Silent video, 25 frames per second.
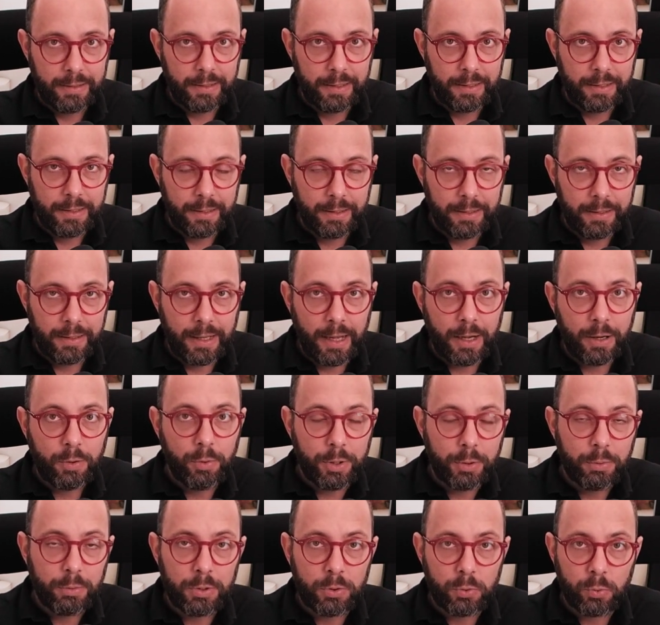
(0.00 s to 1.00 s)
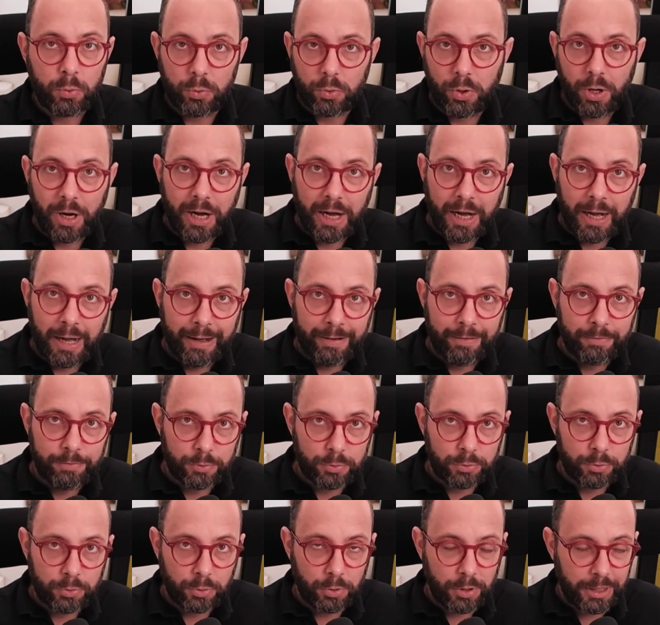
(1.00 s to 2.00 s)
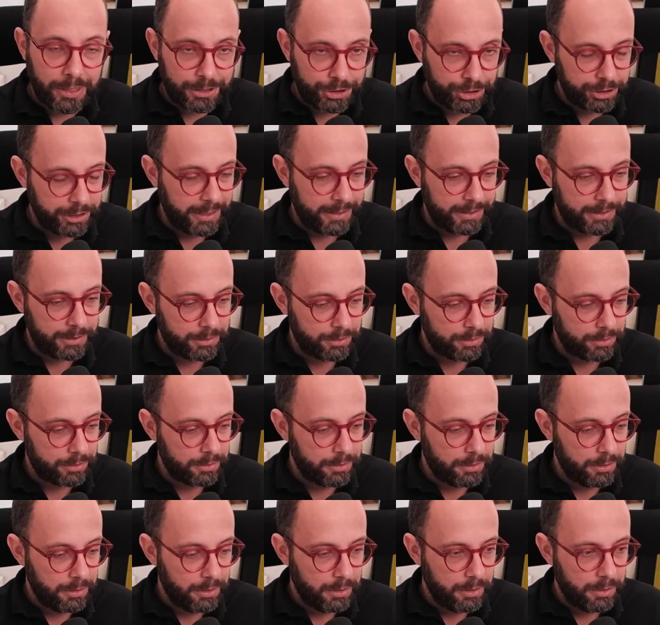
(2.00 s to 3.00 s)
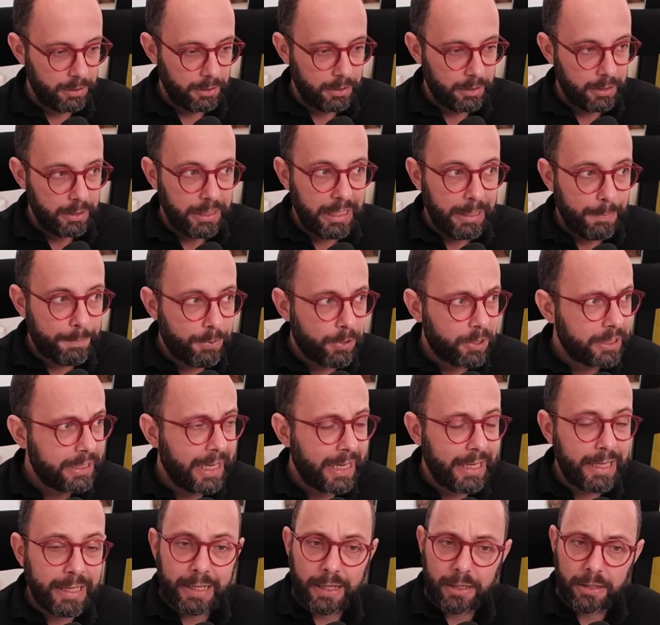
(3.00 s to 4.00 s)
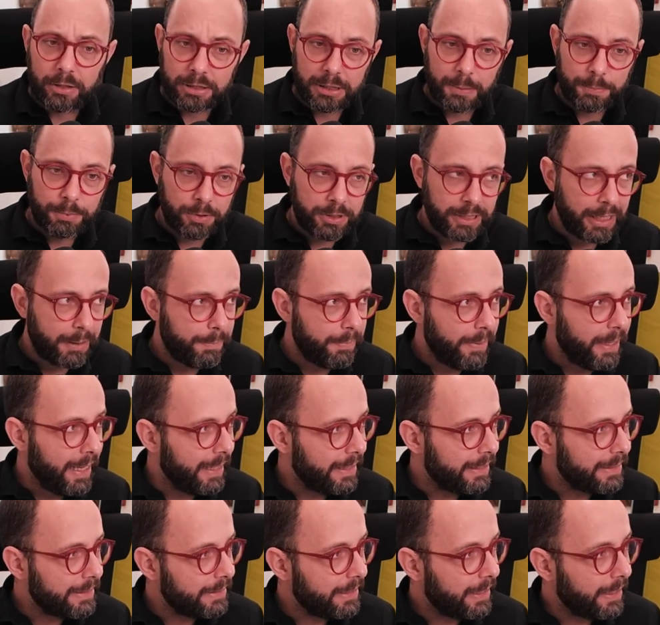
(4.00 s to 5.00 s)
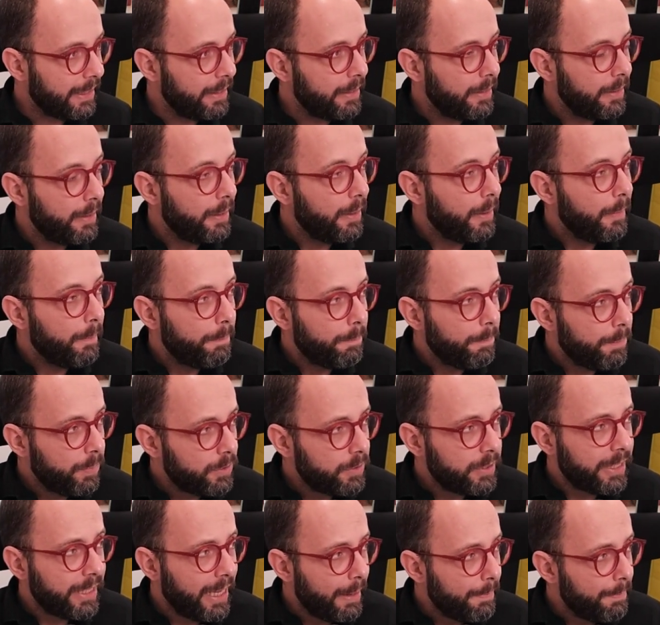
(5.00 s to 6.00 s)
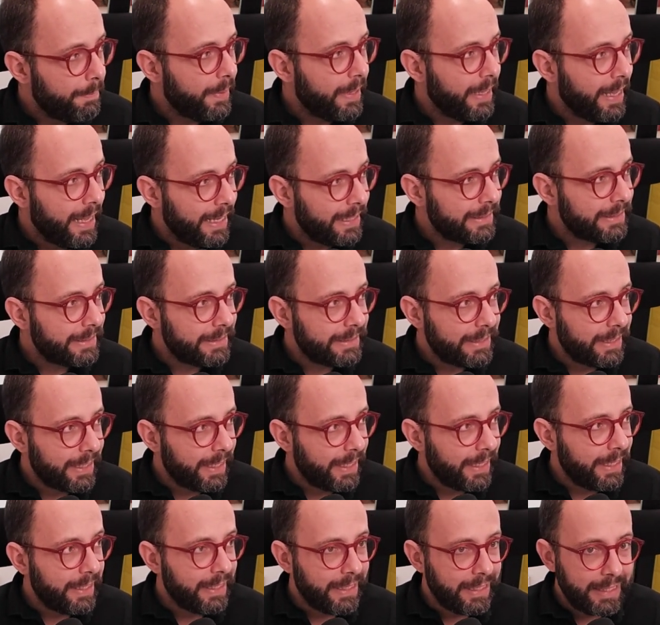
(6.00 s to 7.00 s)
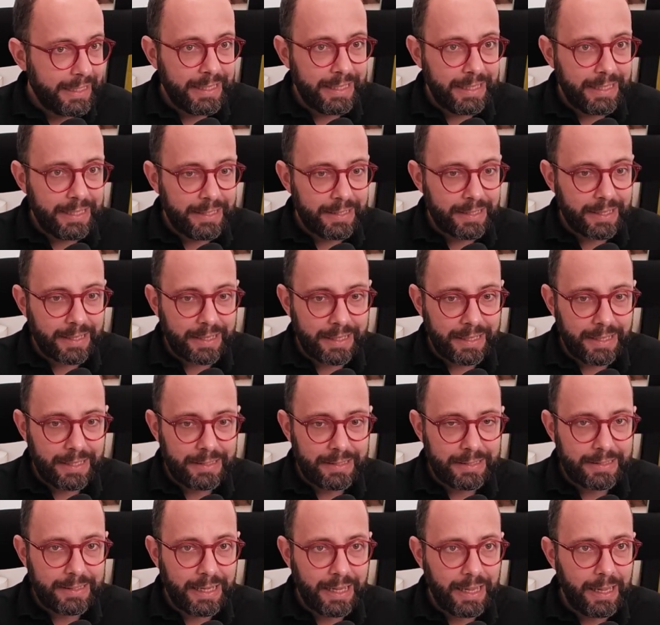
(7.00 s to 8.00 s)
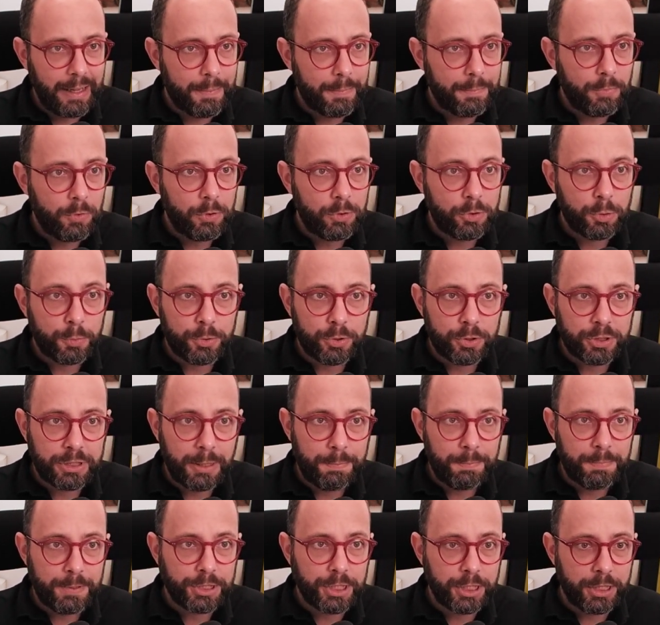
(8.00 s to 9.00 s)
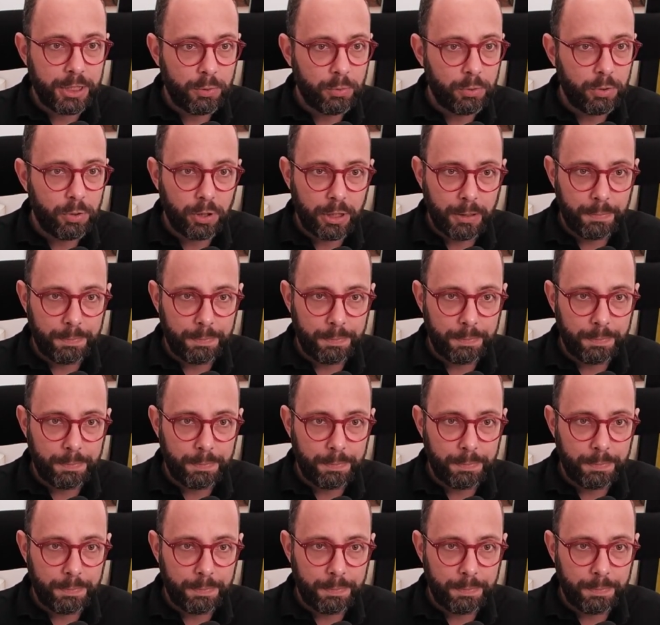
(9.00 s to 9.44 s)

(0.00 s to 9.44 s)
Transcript: eh, a cui qualcuno ha avuto accesso. Il portale che cosa potrebbe essere? potrebbe essere in realtà molto più semplice di quello